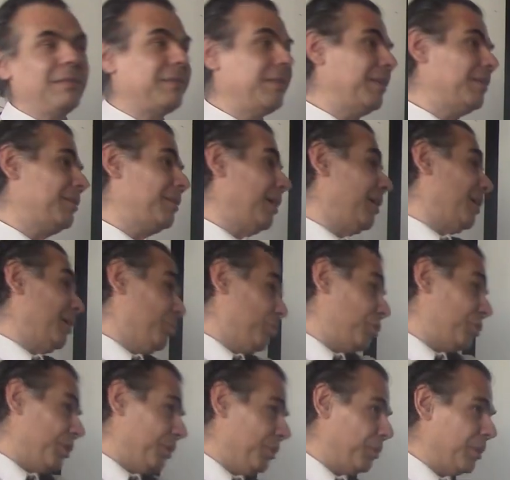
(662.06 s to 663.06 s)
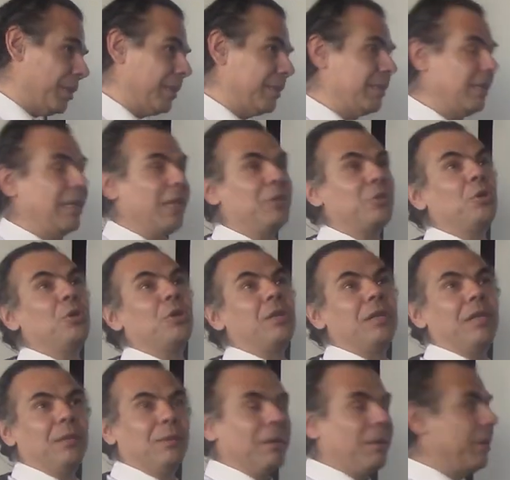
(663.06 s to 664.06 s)
se decía que era un sigurat, la torre
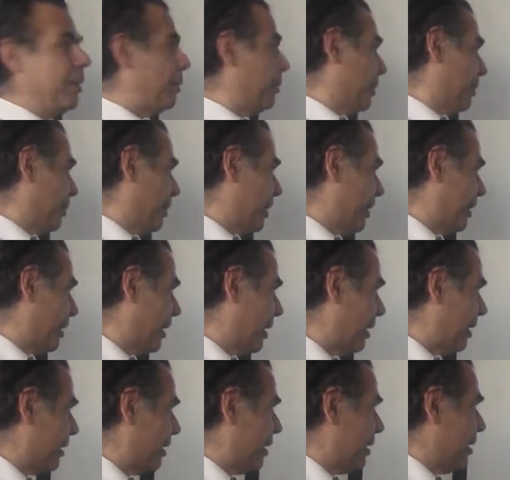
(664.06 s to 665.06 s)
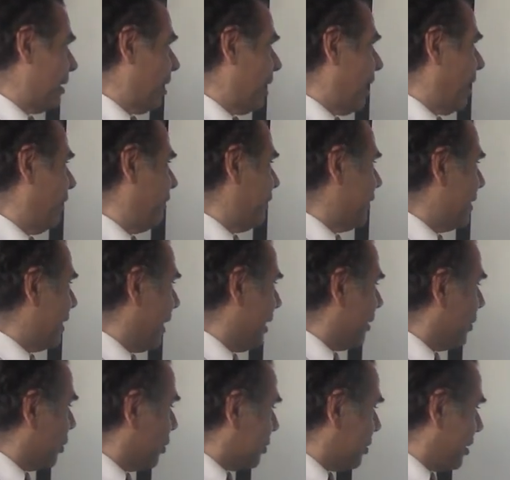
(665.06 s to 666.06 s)
de Babel bíblica. Al
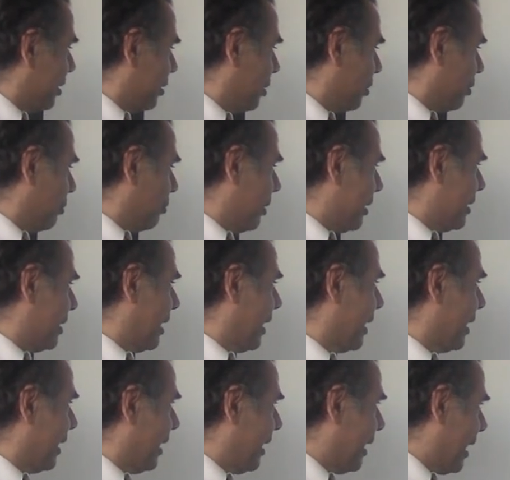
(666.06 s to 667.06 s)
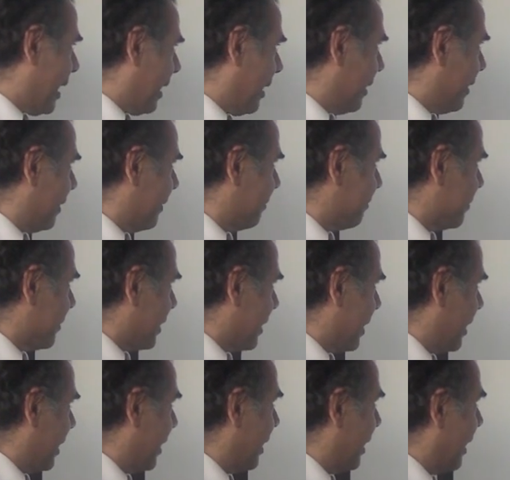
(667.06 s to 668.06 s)
final no, se dieron cuenta que era
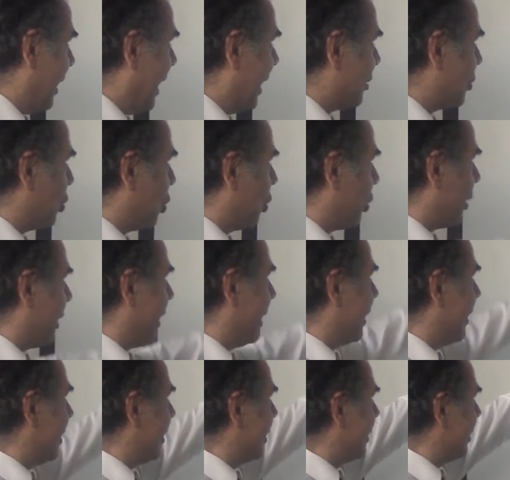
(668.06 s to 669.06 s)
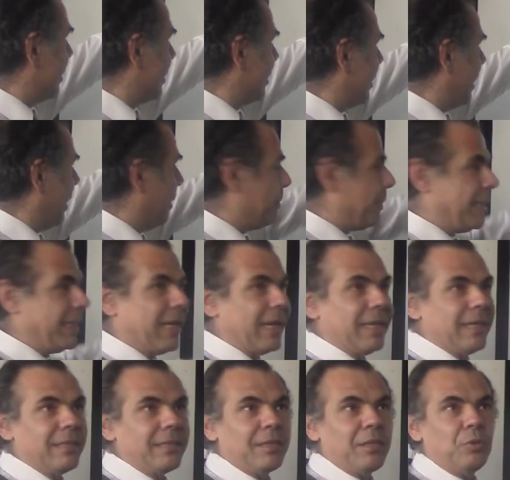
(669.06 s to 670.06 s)
la torre, el
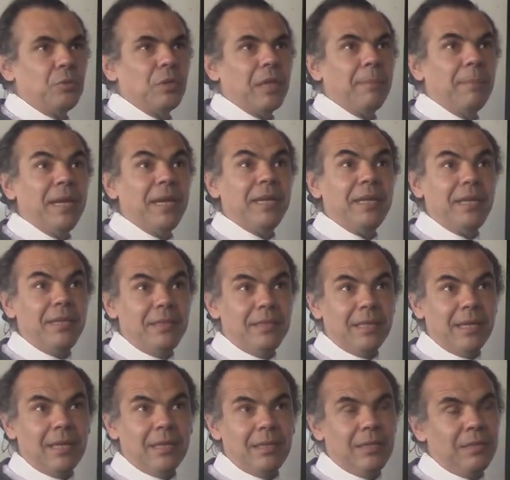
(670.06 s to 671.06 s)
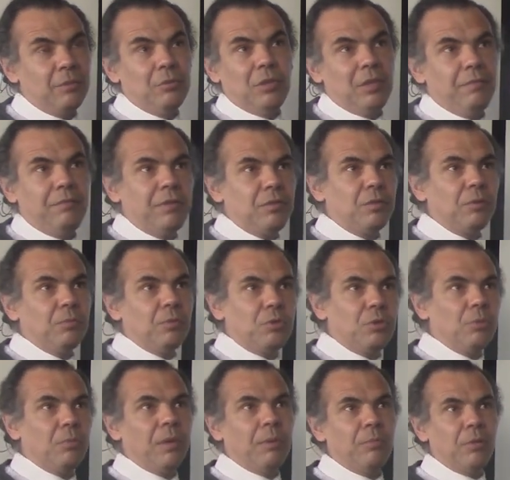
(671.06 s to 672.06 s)
minarete de una mezquita. Era un edificio
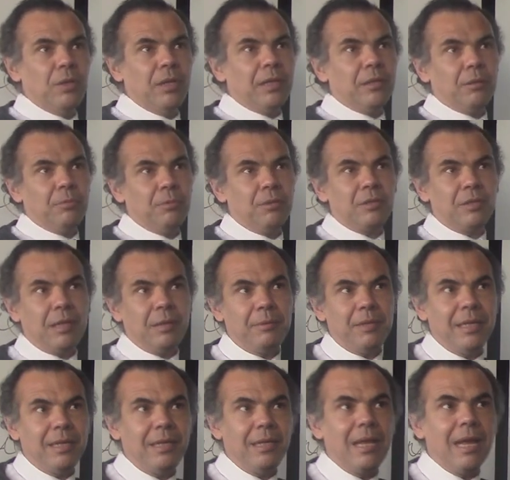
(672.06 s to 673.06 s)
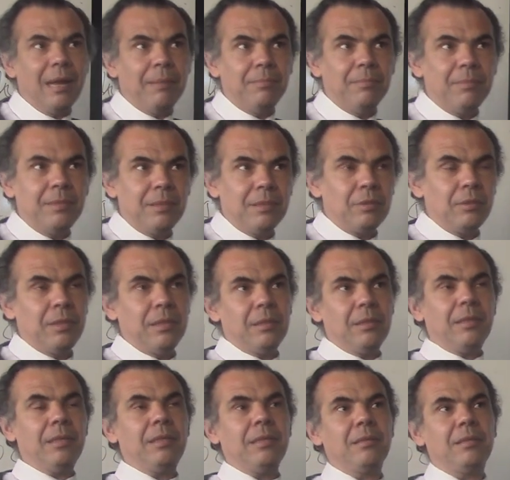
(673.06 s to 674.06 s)
mucho más moderno, porque ya había islam,
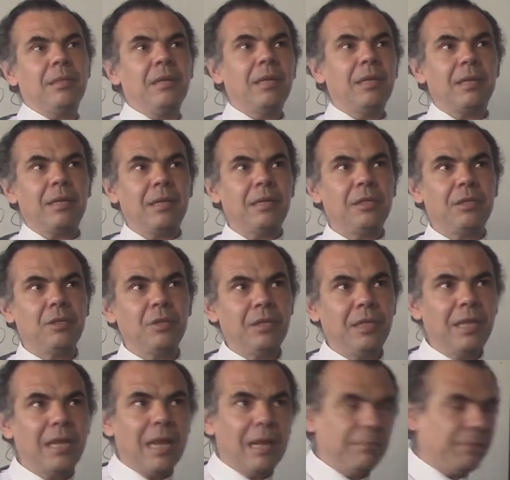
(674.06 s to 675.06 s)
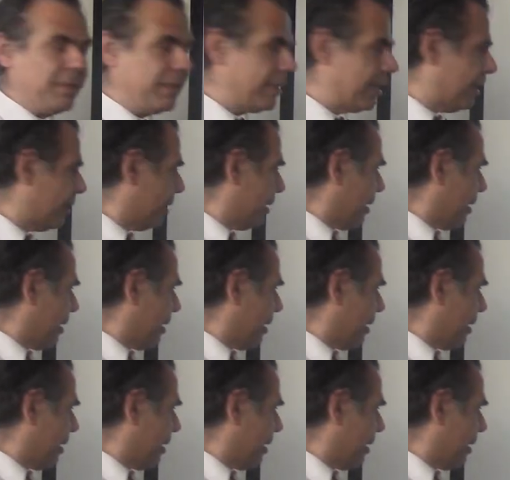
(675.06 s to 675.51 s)
eh, religión islámica.